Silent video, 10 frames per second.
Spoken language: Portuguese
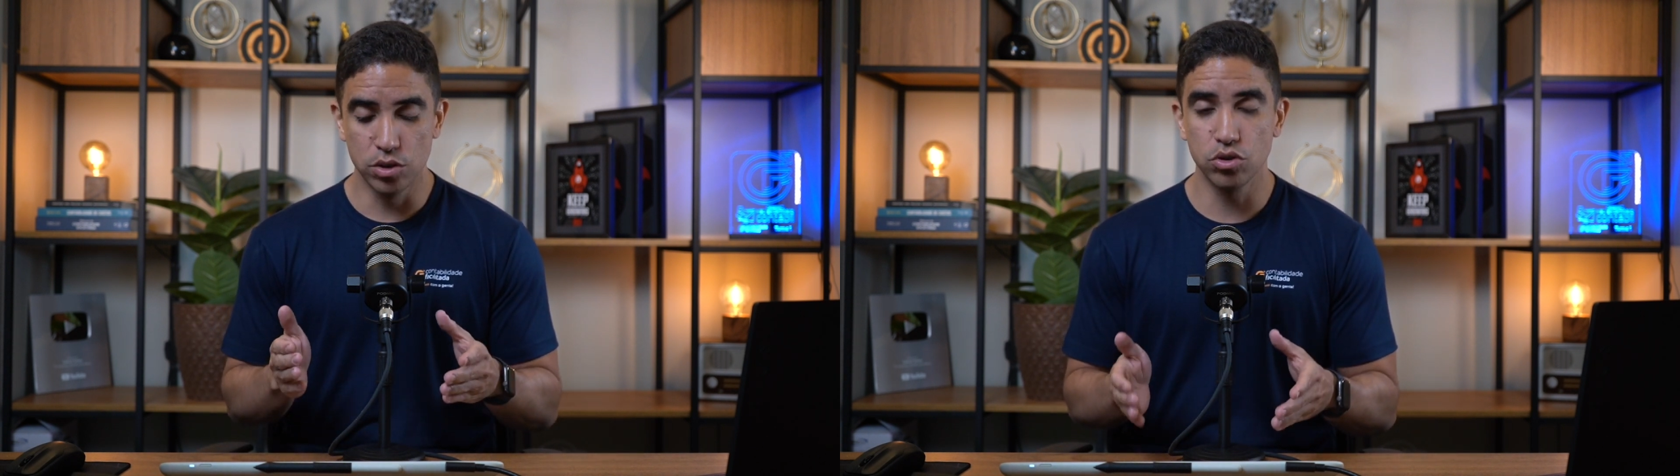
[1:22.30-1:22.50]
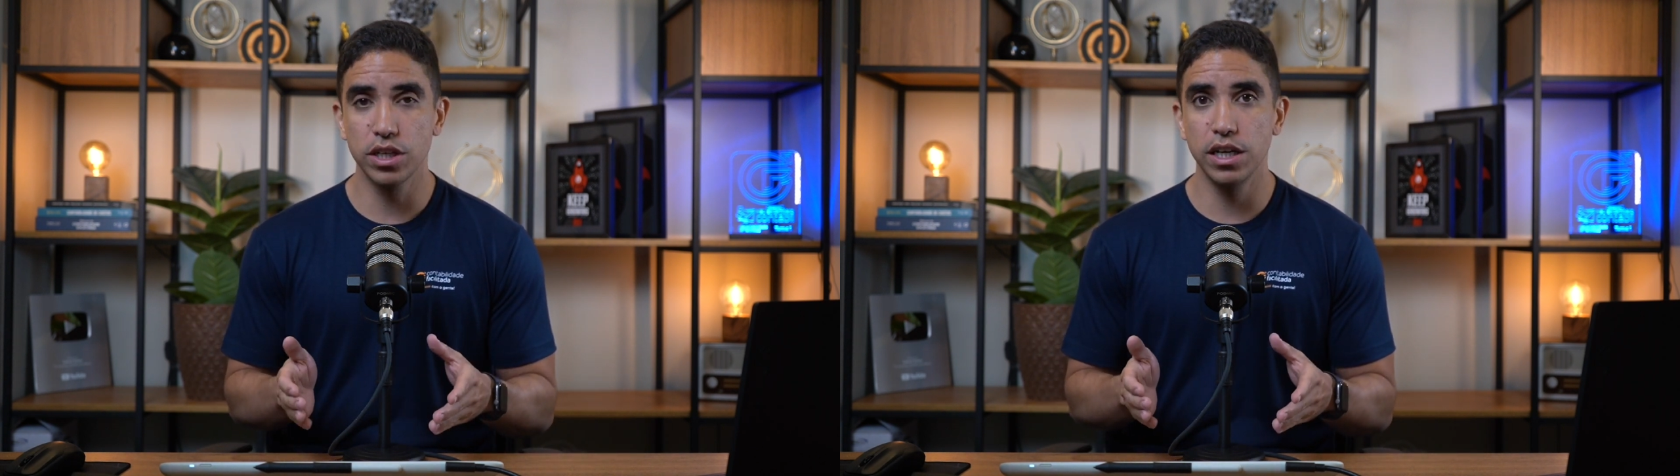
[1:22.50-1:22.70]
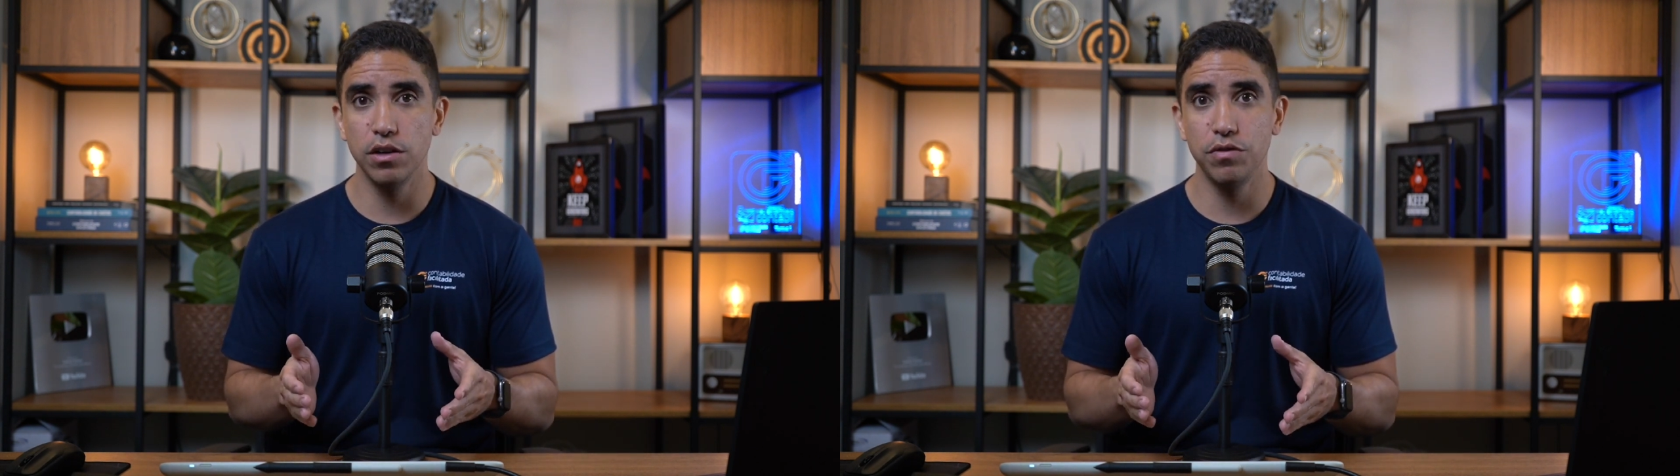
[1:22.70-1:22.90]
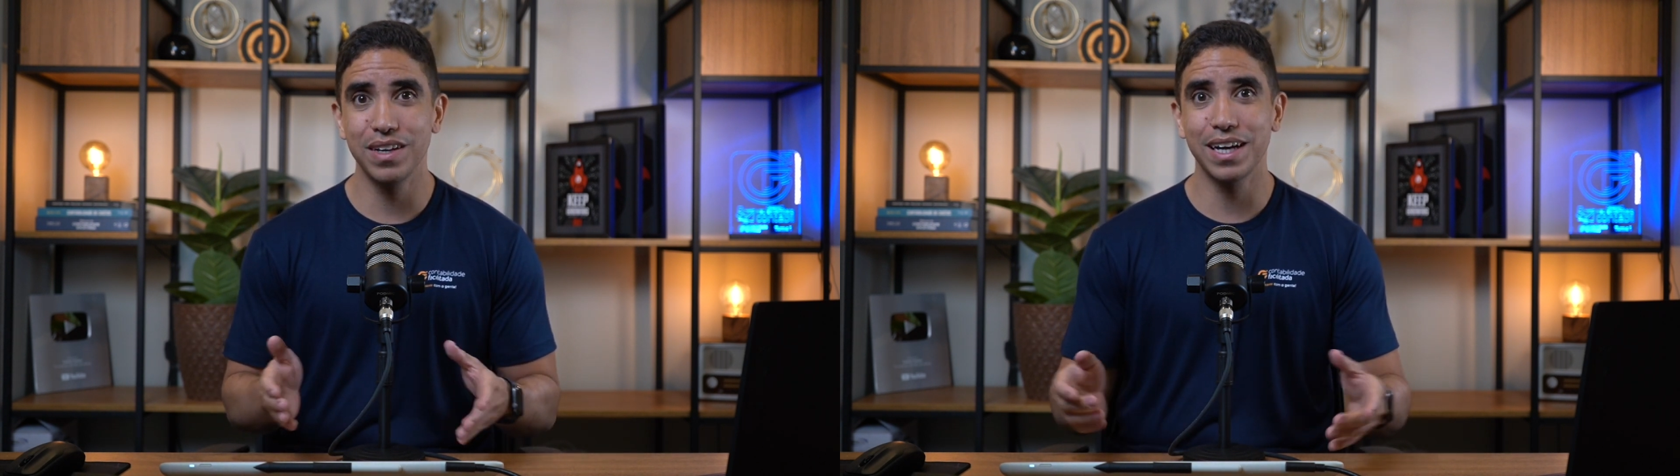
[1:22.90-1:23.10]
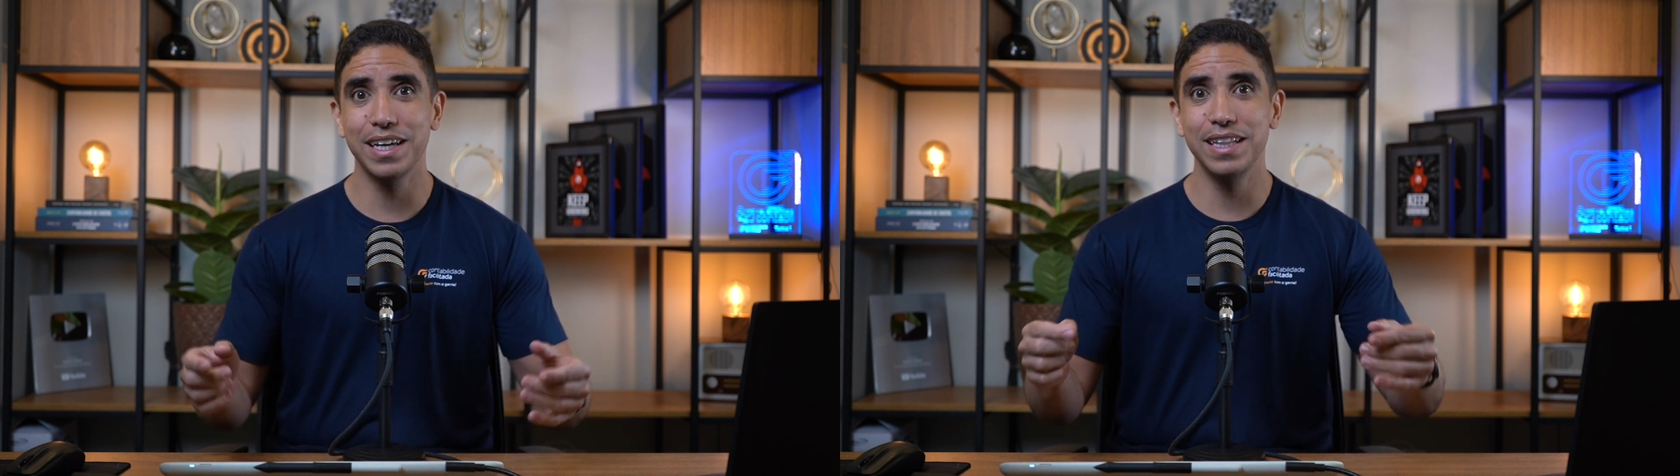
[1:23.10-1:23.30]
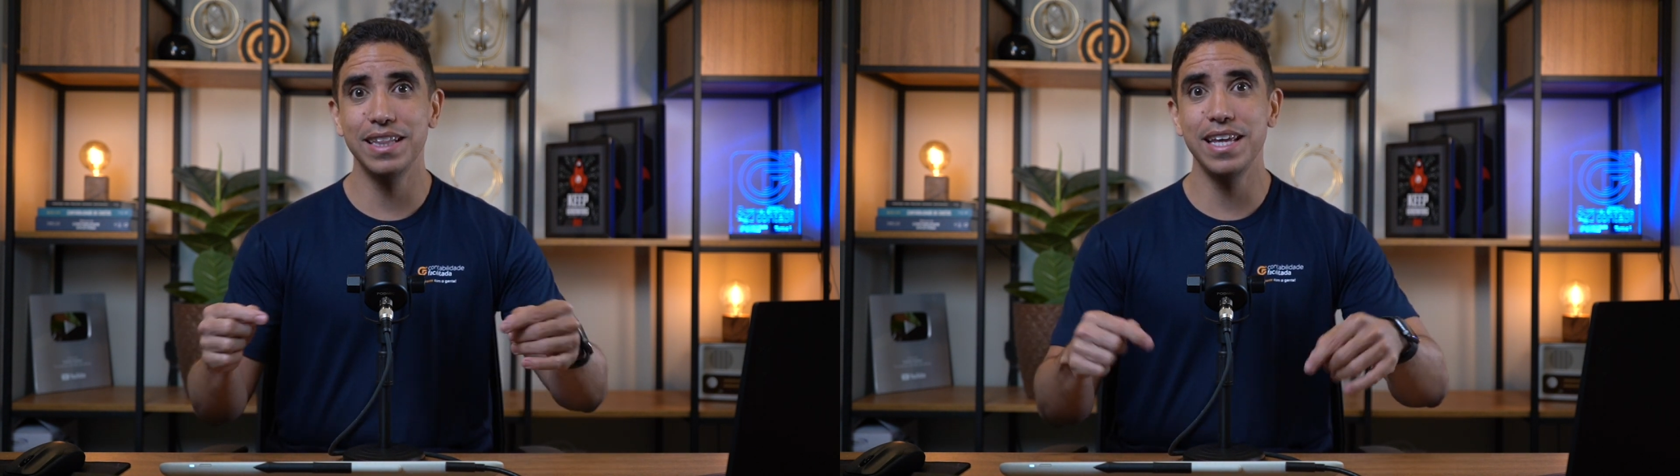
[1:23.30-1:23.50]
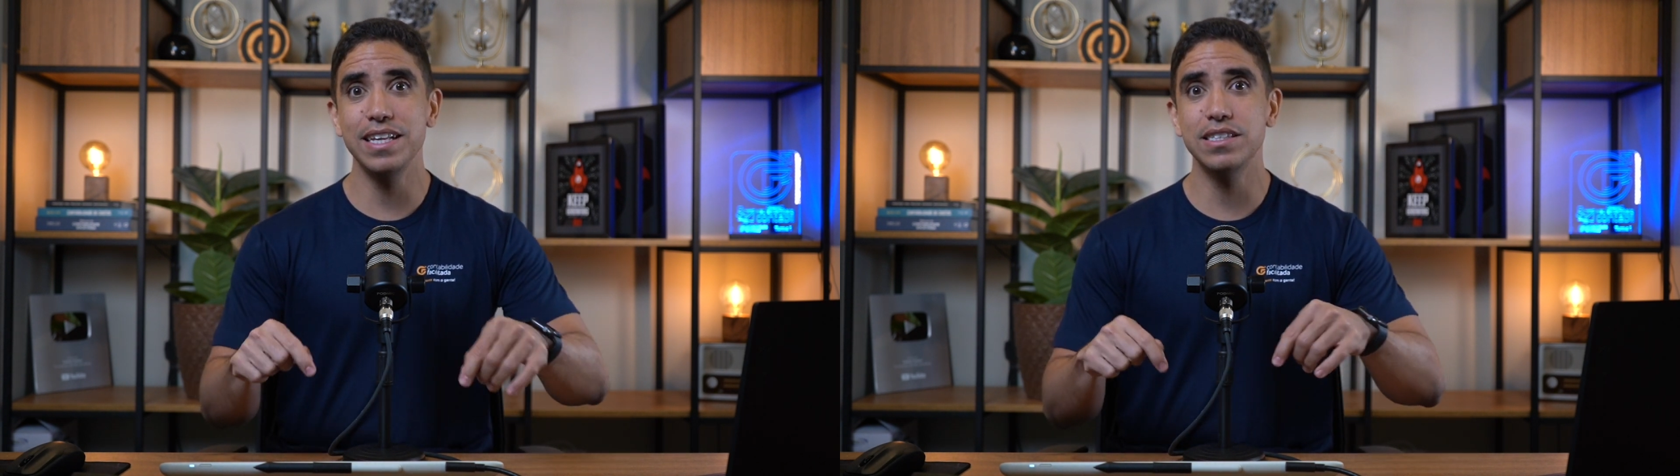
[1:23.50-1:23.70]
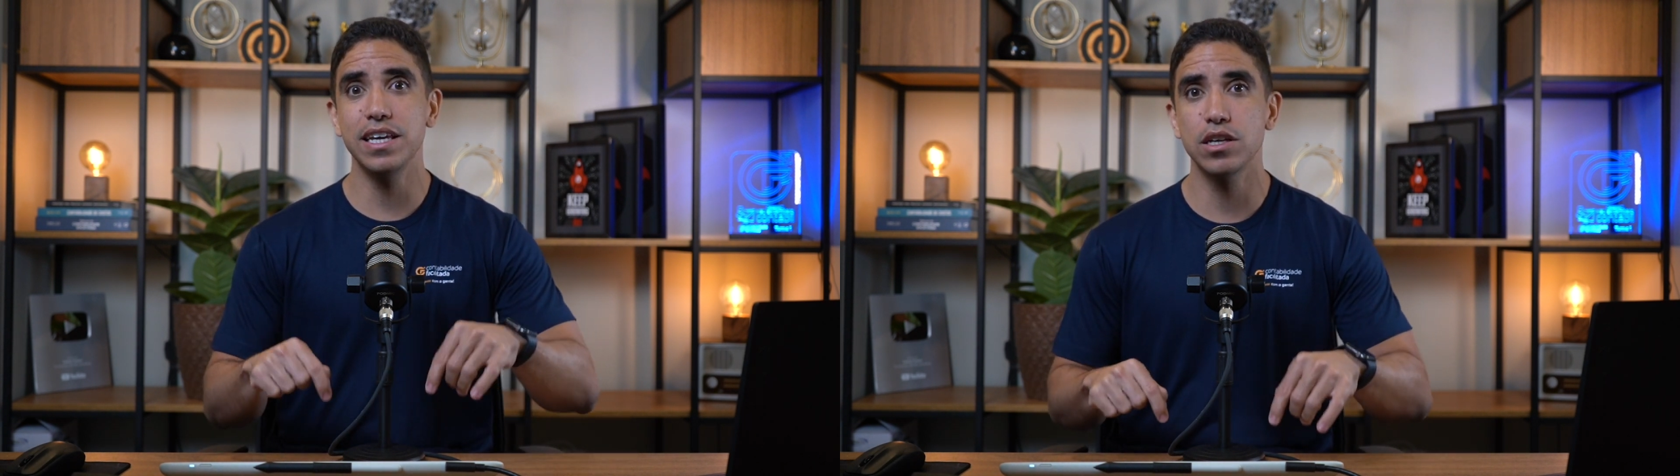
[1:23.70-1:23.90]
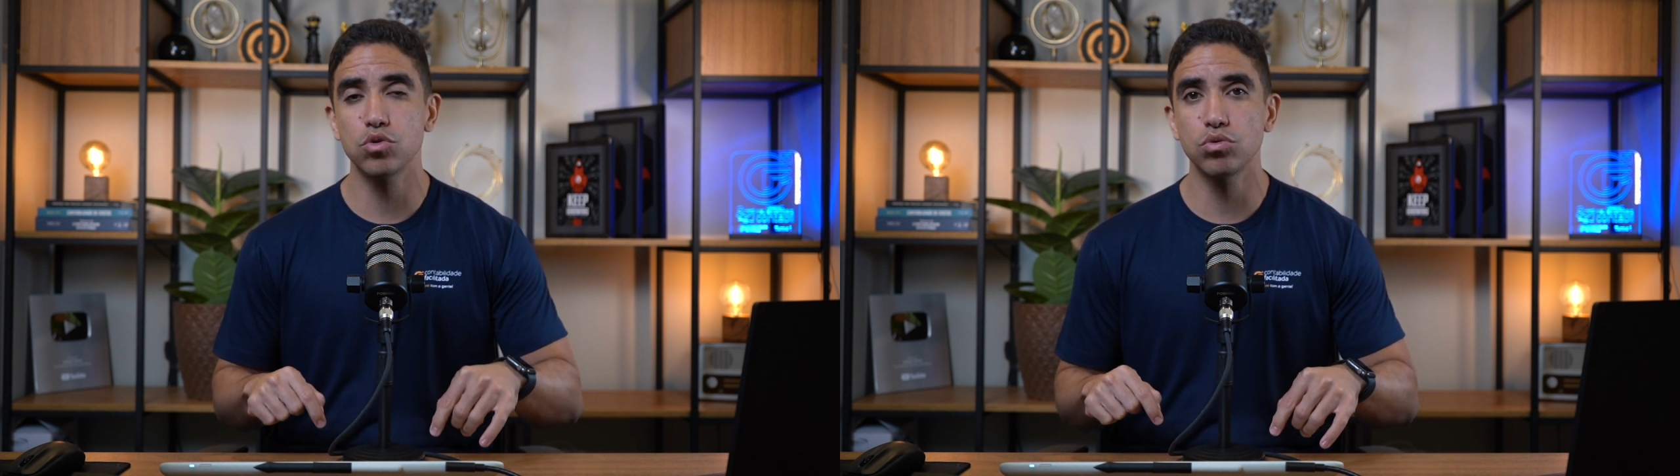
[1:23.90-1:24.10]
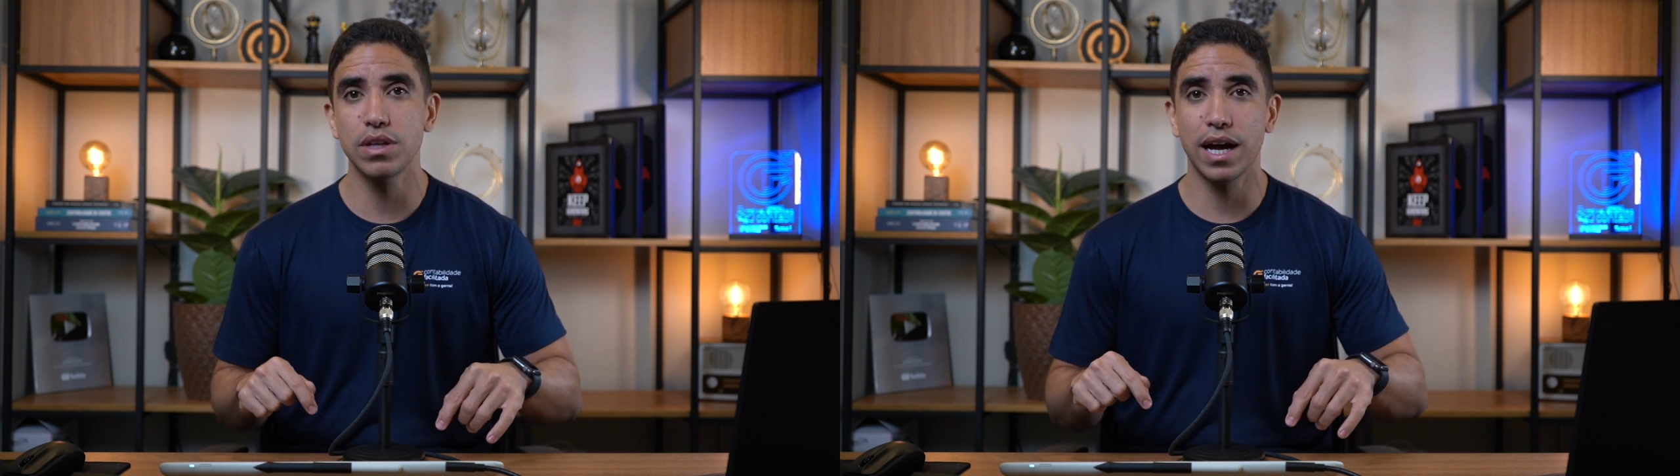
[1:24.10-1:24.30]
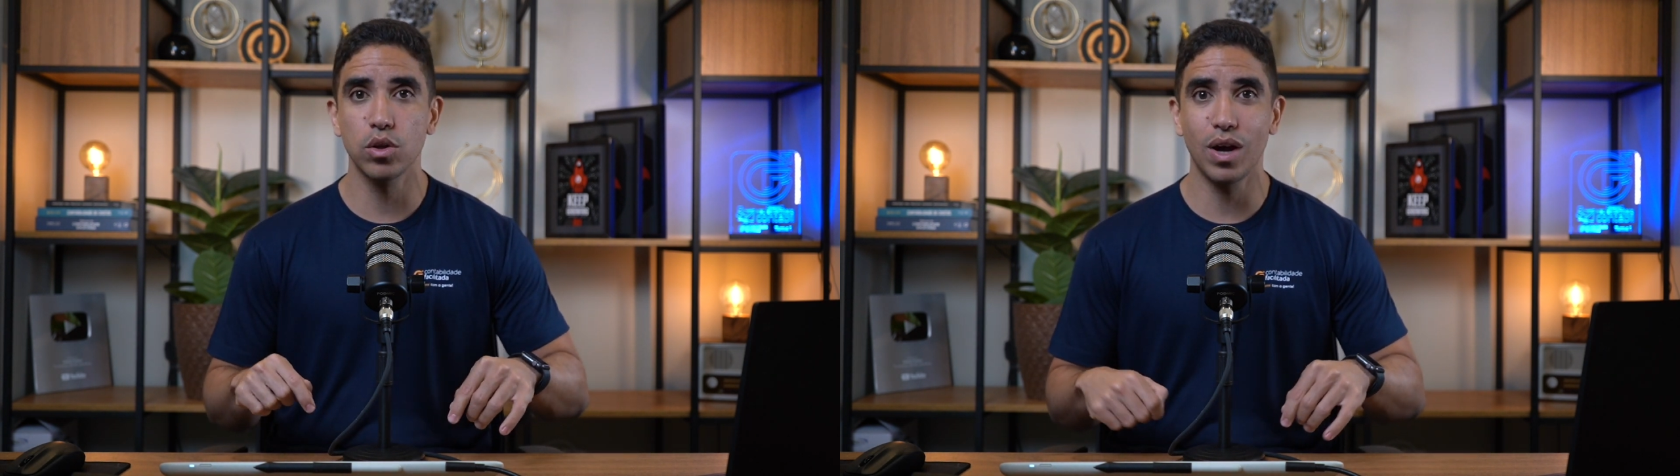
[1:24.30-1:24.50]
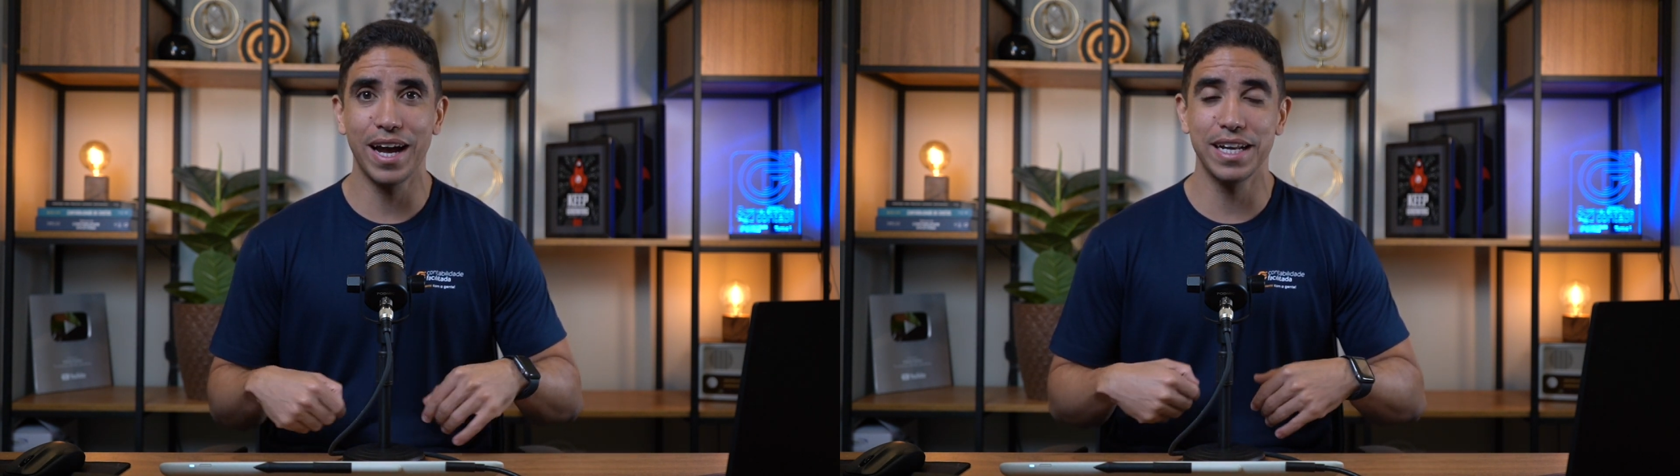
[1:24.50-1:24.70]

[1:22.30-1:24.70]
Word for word: Isso significa que desse resultado